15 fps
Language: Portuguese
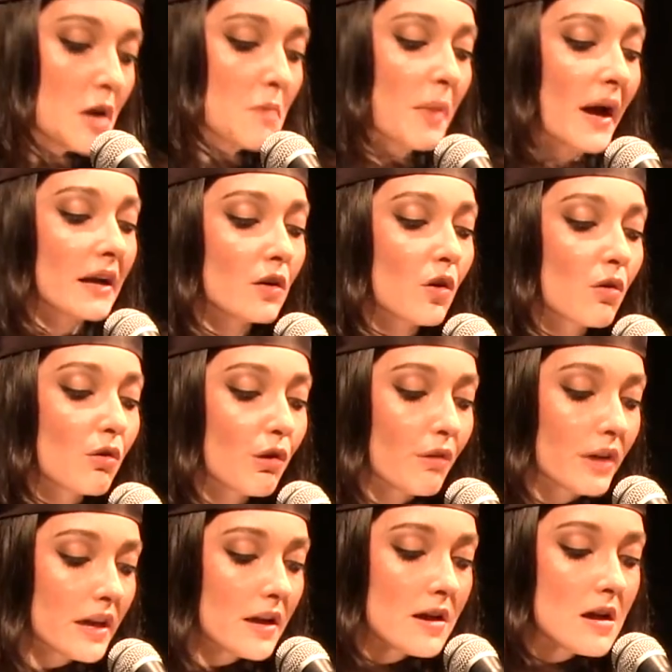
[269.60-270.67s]
Para
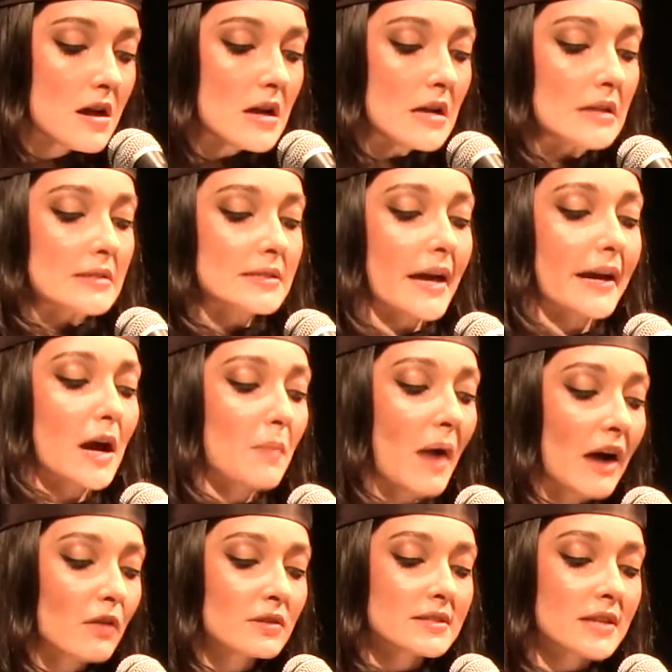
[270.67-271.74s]
concluir,
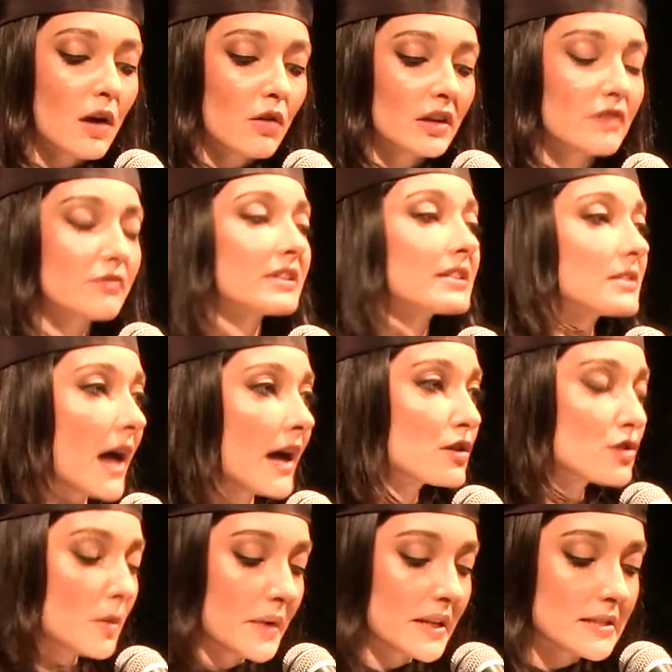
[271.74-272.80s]
Saramago, em seu livro Ensaio
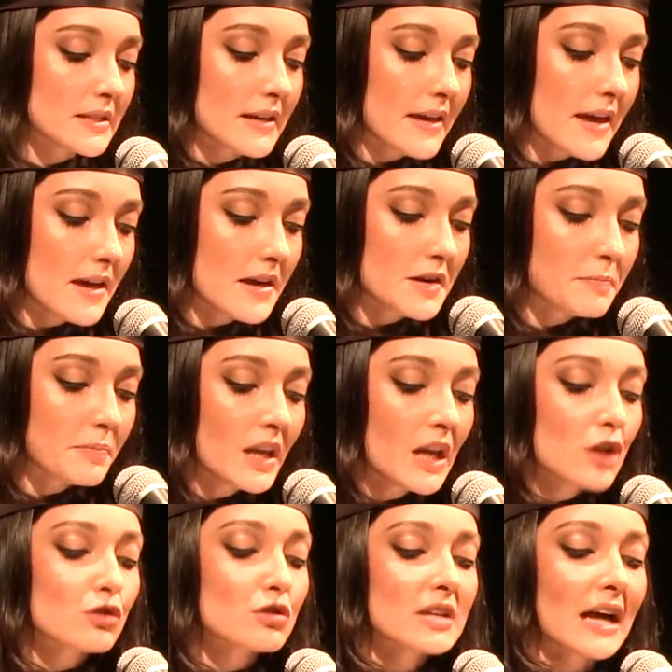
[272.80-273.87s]
sobre a Cegueira,
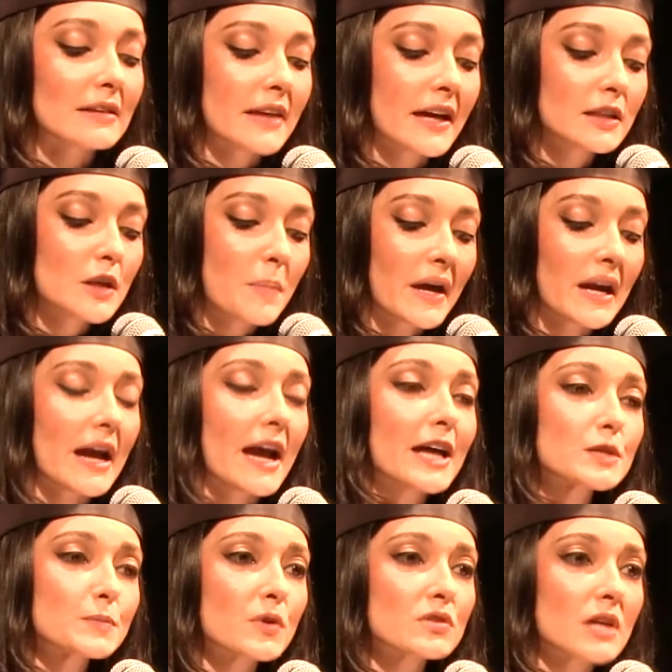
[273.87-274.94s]
nos atenta para a
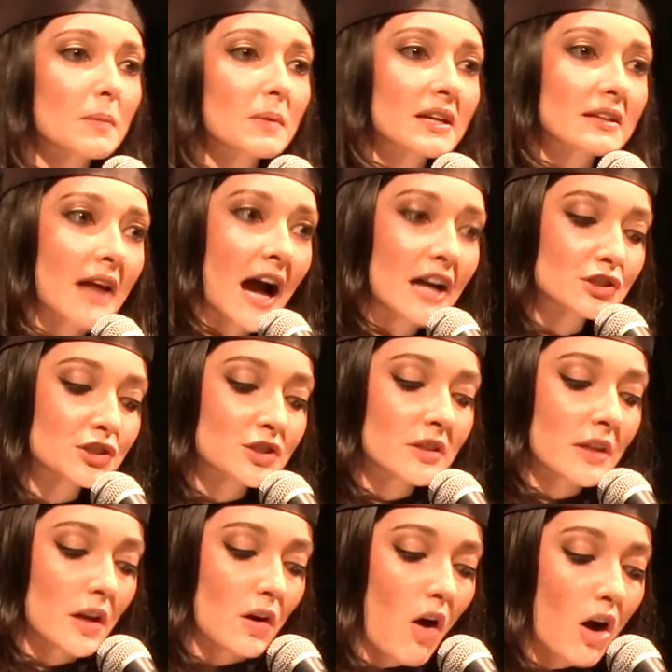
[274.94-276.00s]
responsabilidade de
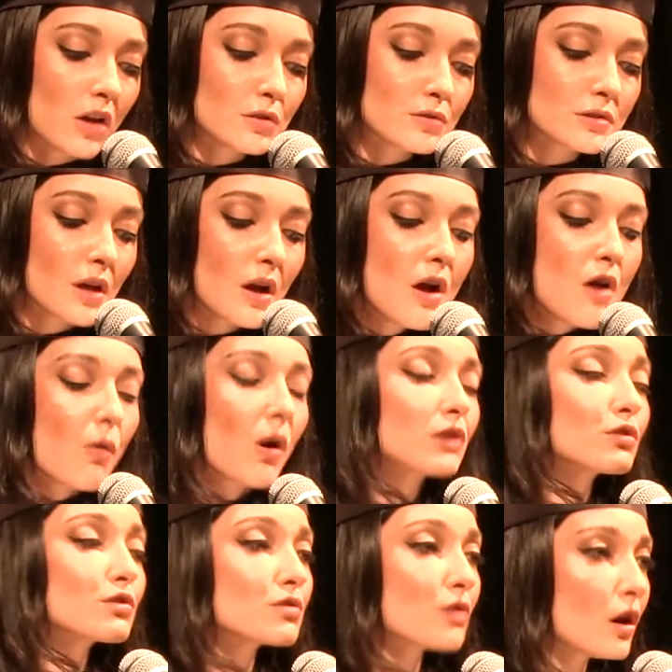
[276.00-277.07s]
ter olhos
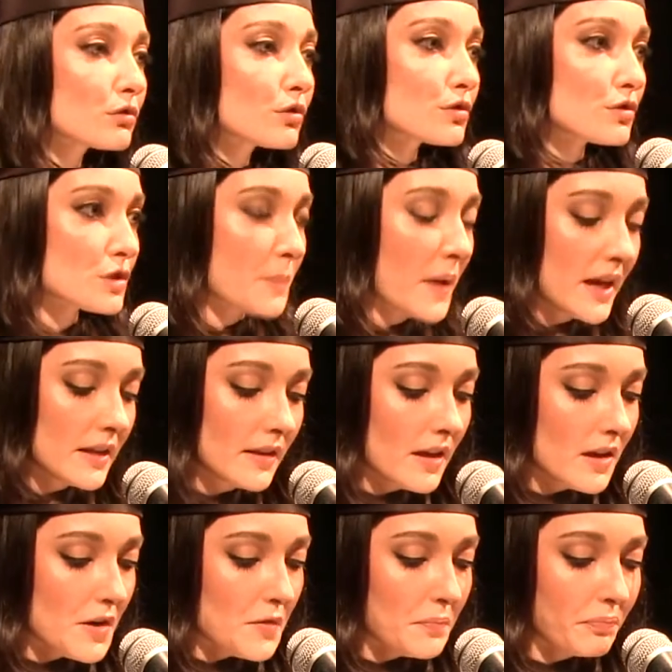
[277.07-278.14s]
quando os outros os
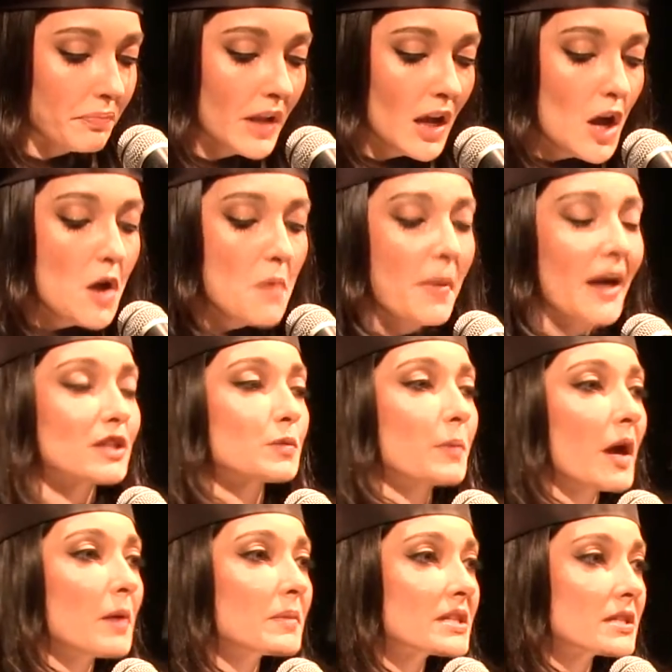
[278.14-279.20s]
perderam. Peço
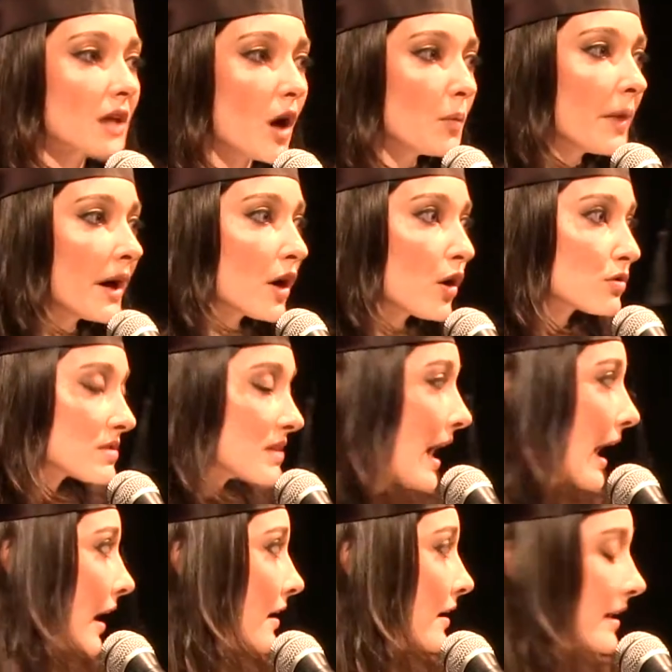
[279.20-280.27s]
permissão para
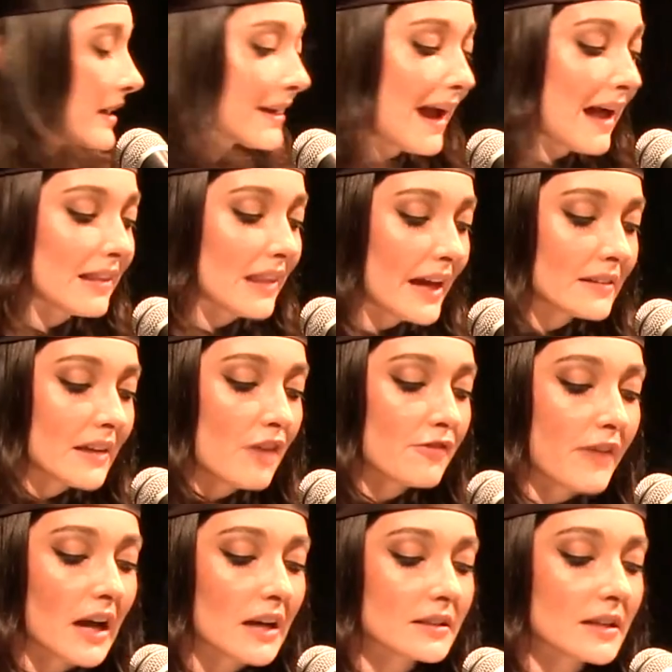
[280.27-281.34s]
ousar ir além da
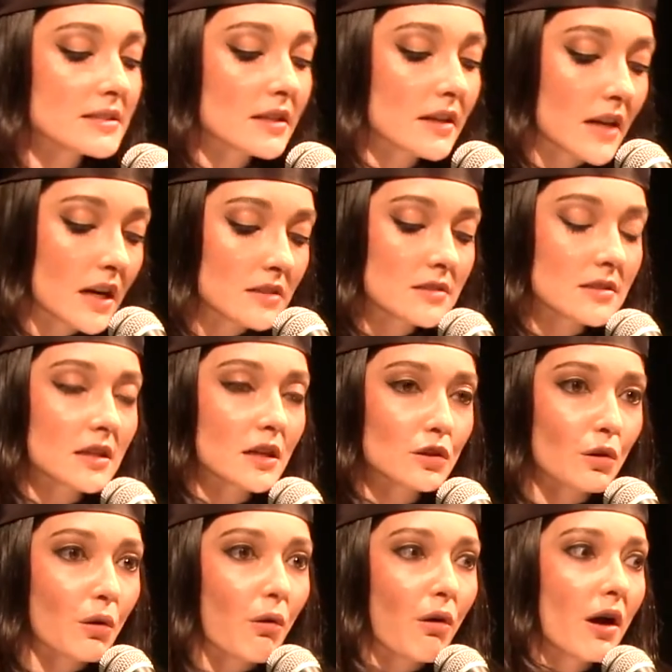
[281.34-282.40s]
fala desse grande
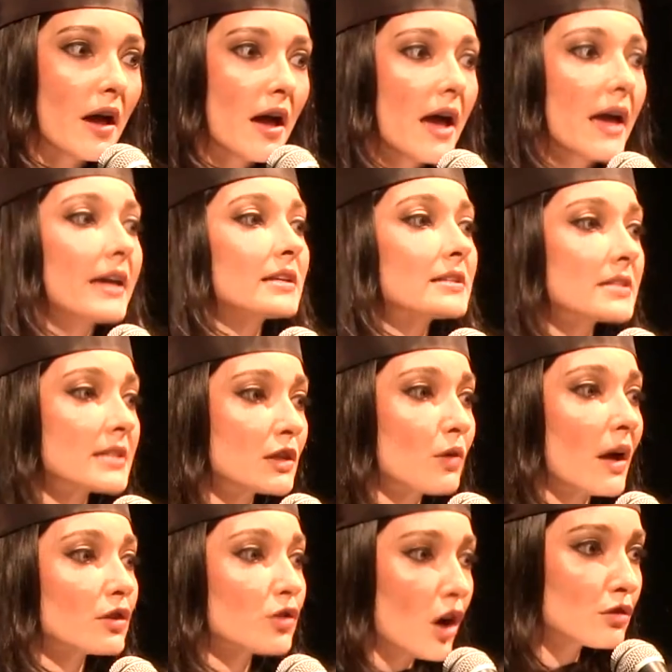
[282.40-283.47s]
escritor e incito
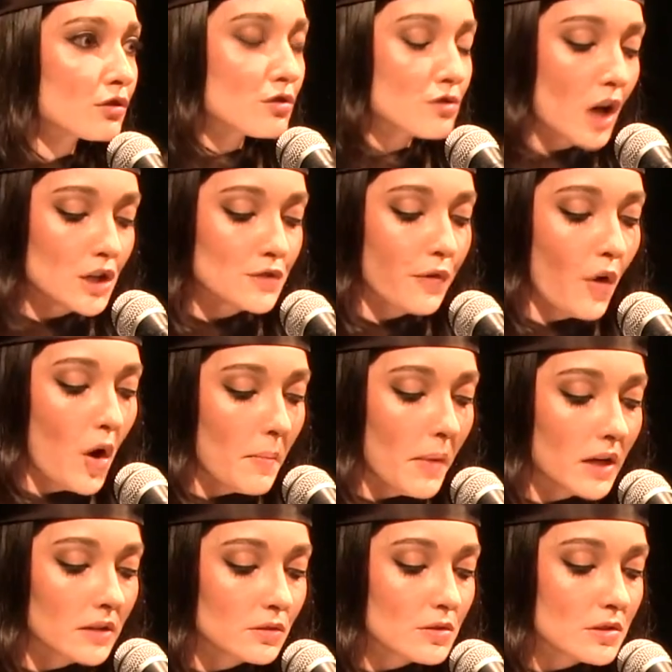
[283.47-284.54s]
a todos nós
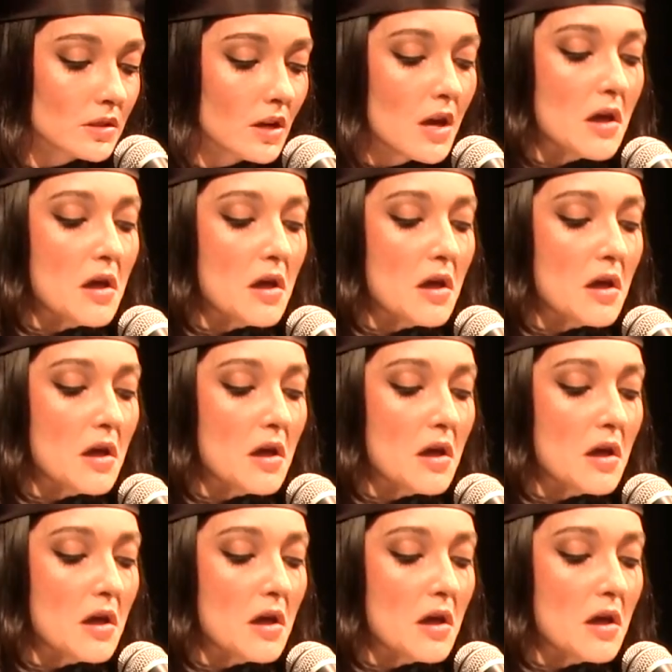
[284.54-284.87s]
formandos